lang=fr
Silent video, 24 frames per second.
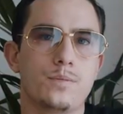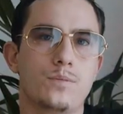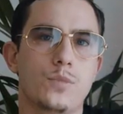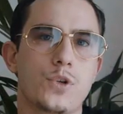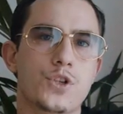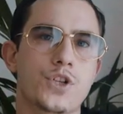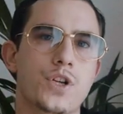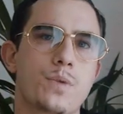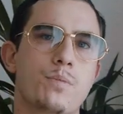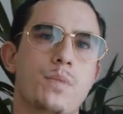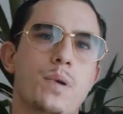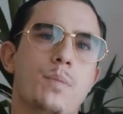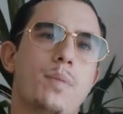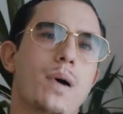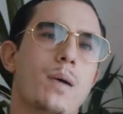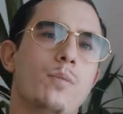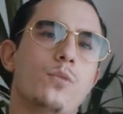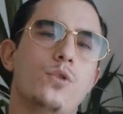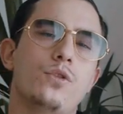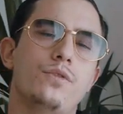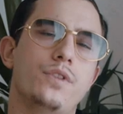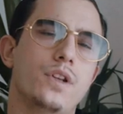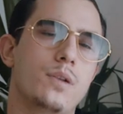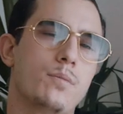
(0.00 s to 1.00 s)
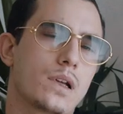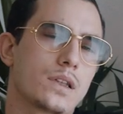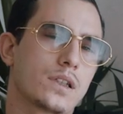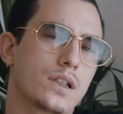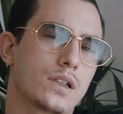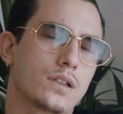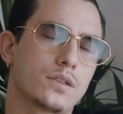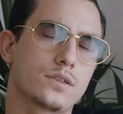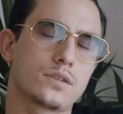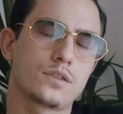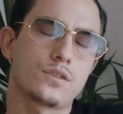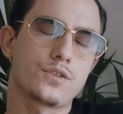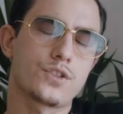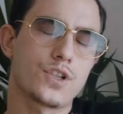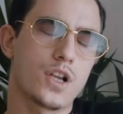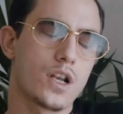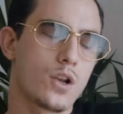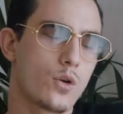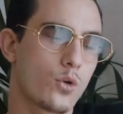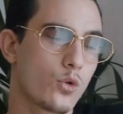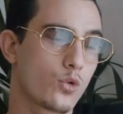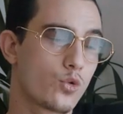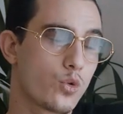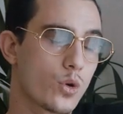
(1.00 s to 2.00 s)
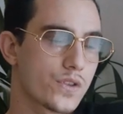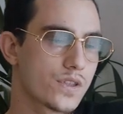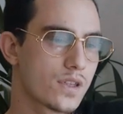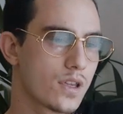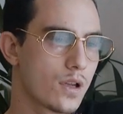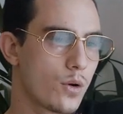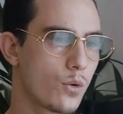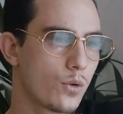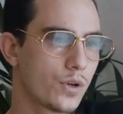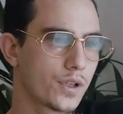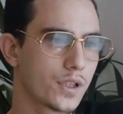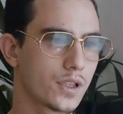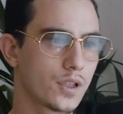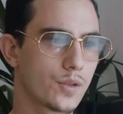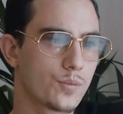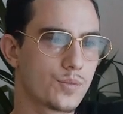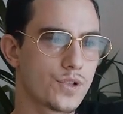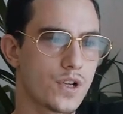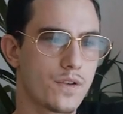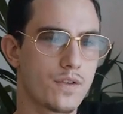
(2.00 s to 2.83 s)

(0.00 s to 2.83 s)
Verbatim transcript: Moi, j'aimais pas me lever le matin. Quand j'allais en cours, c'était horrible,